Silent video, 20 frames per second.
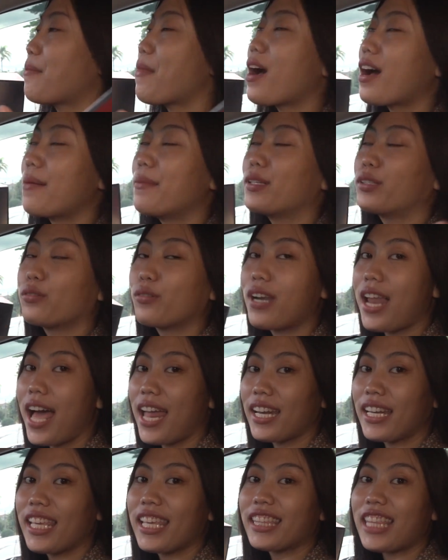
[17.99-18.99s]
emang
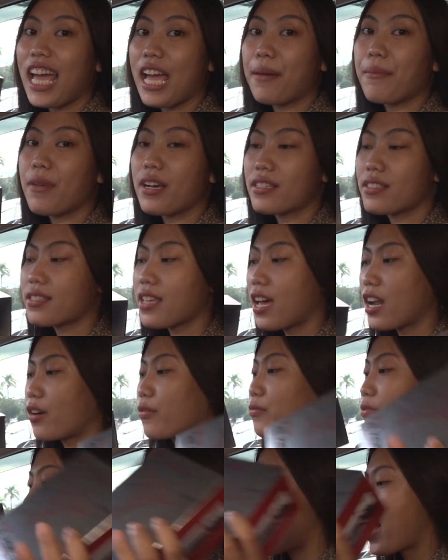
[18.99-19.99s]
kebetulan kita emang
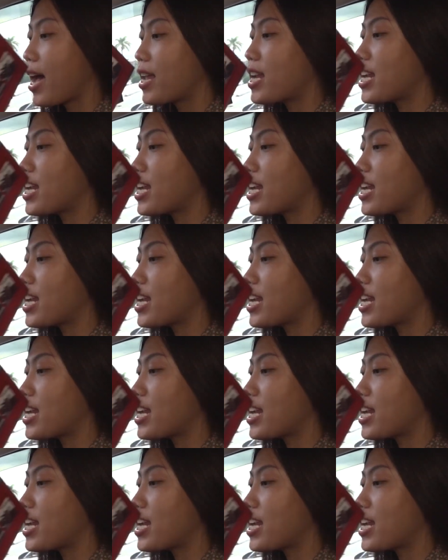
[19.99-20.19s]
sekarang udah